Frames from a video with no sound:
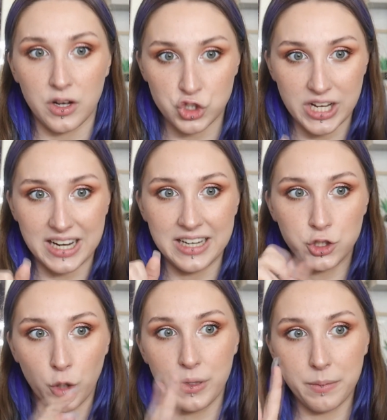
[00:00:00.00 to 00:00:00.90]
O sea,
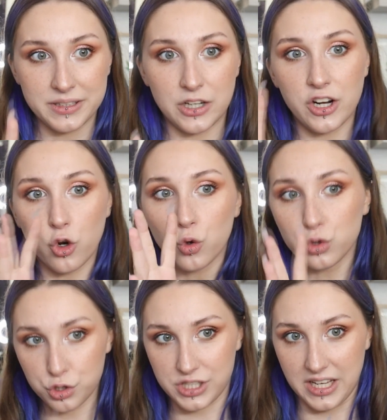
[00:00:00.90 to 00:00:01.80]
el top y el pantalón, el
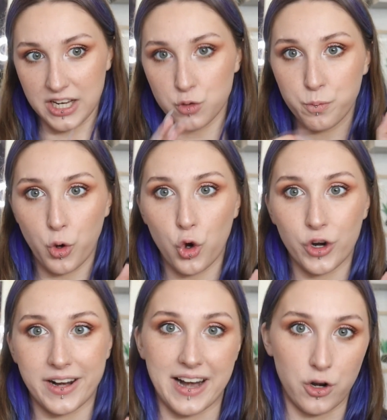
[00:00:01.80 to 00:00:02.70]
conjunto en sí, es un
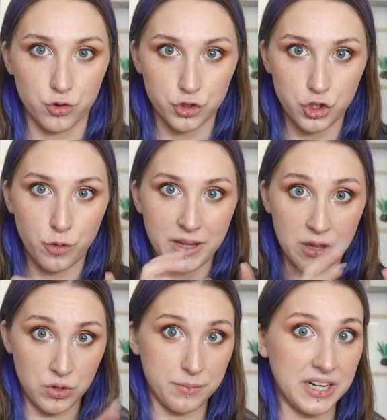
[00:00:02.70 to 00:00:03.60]
poco raro. Yo lo
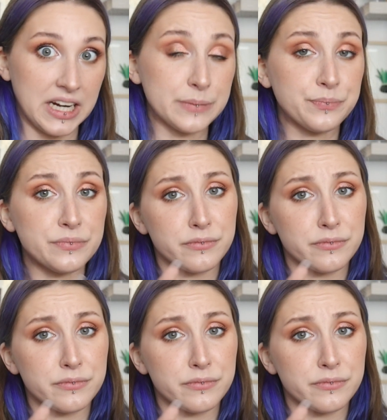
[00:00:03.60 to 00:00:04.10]
veía de una manera